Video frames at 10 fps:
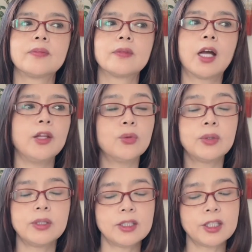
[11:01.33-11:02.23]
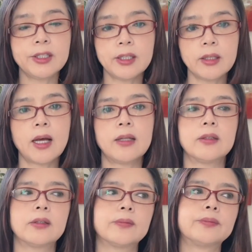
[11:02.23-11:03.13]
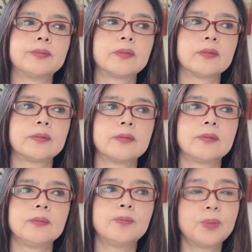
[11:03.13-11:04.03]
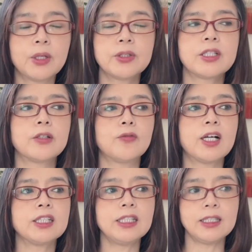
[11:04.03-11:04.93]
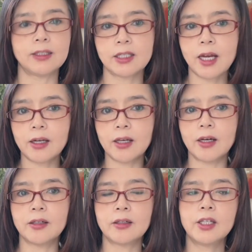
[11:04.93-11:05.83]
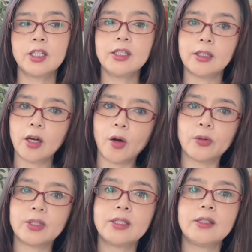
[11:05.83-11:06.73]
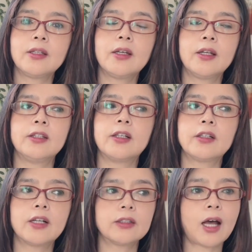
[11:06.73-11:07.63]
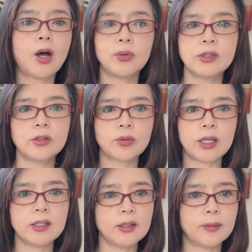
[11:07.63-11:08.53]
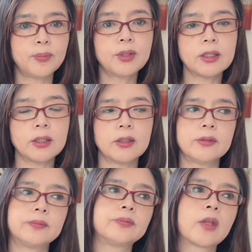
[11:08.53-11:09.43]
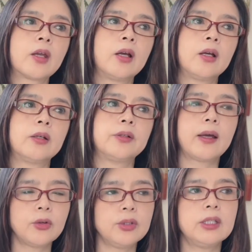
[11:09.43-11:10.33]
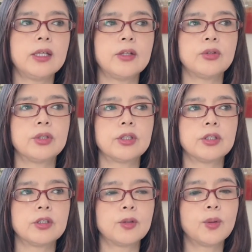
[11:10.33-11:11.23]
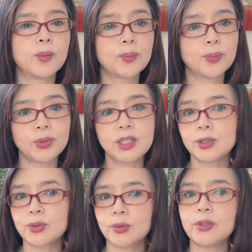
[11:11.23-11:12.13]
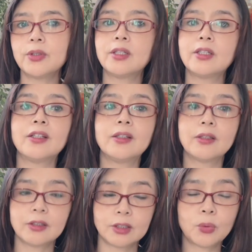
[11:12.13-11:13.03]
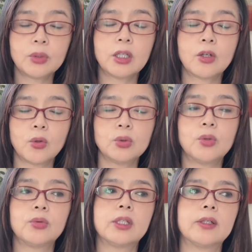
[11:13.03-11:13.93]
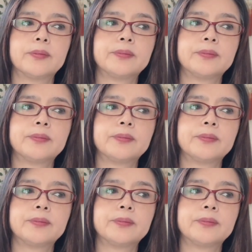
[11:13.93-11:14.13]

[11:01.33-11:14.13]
很多人是阴暗的，你不要指望你的善良、你的好心能让他回心转意，不可能。还有一点就是，不是所有的人都能沟通的。